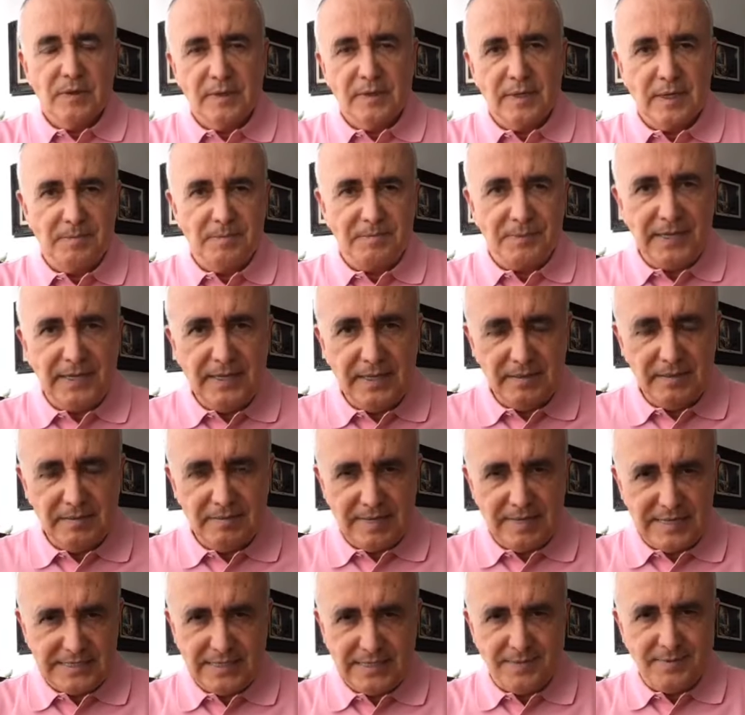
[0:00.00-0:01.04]
Que el PRI
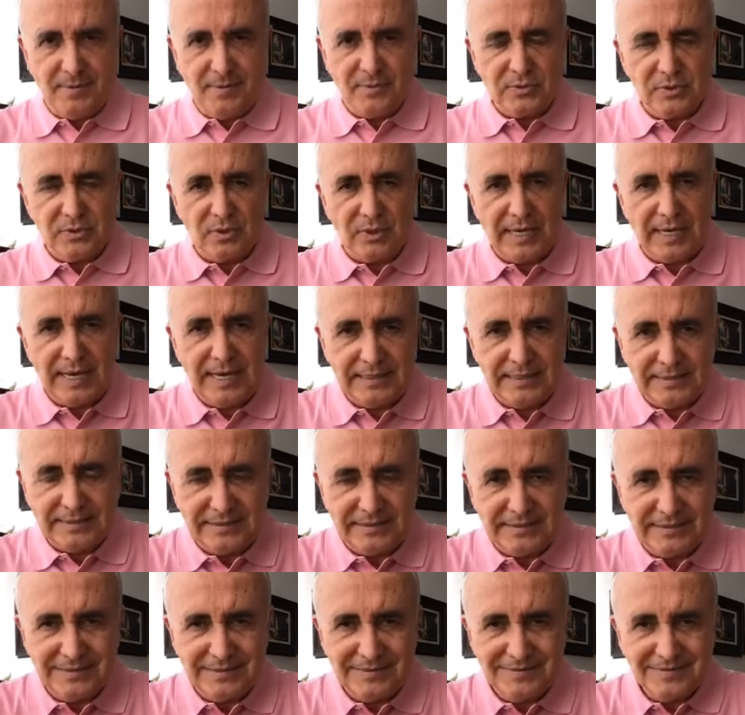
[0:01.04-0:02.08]
ya sabemos lo que
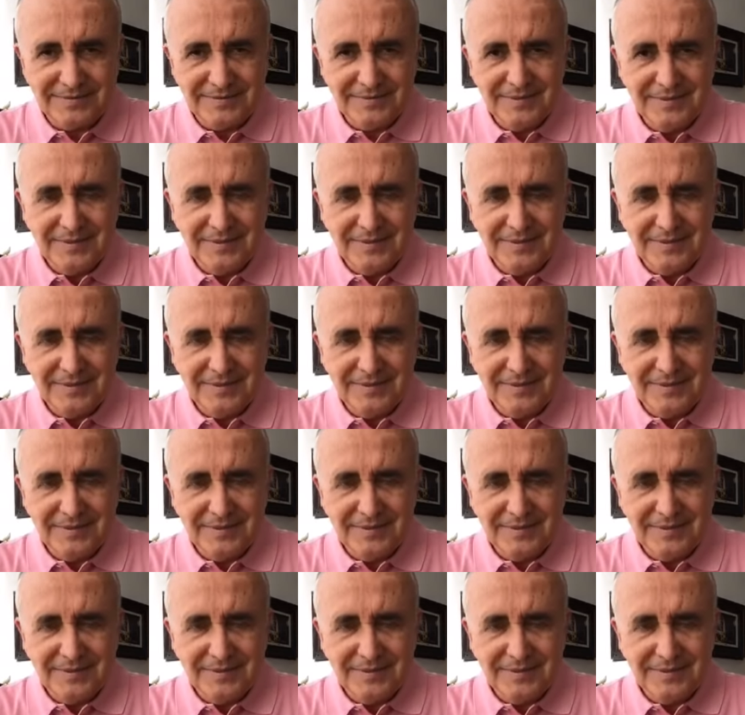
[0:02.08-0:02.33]
es.